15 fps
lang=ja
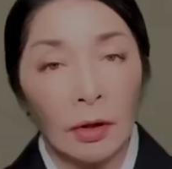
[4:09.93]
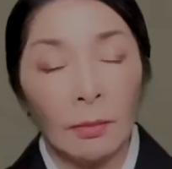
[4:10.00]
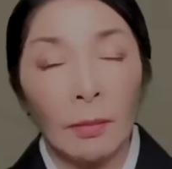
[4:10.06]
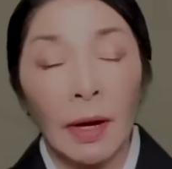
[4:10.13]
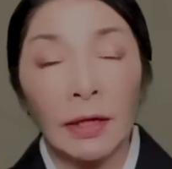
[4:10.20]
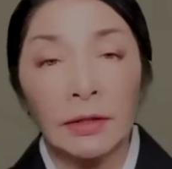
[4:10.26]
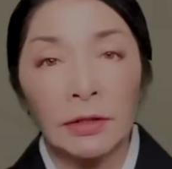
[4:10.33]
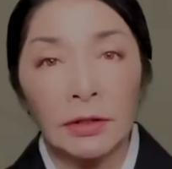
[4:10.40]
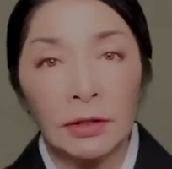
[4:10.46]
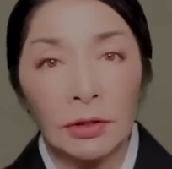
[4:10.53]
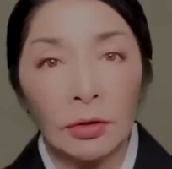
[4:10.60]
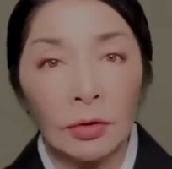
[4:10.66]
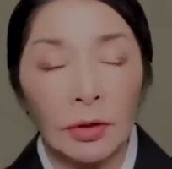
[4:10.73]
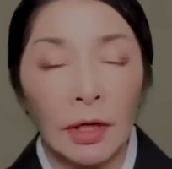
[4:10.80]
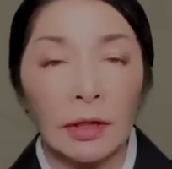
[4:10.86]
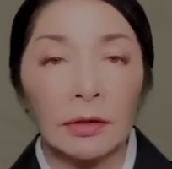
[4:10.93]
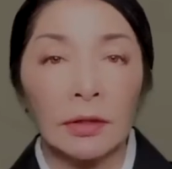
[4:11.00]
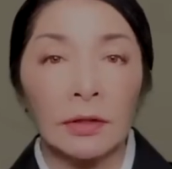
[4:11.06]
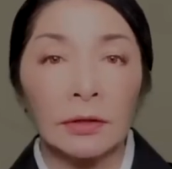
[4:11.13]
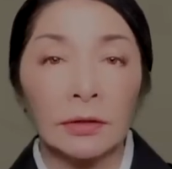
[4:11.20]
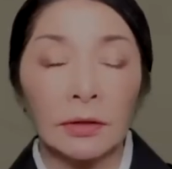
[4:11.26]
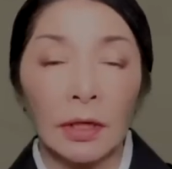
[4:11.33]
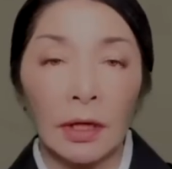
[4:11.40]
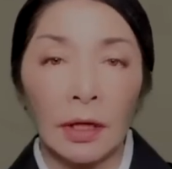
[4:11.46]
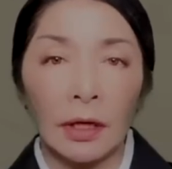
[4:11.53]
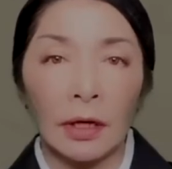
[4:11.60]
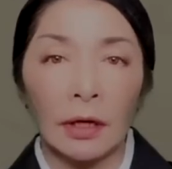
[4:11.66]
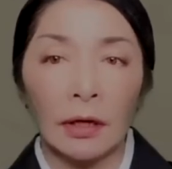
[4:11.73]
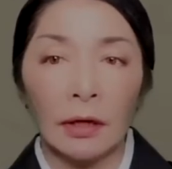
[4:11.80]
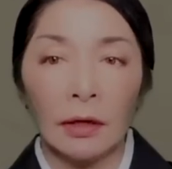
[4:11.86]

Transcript: 真っ白なんですね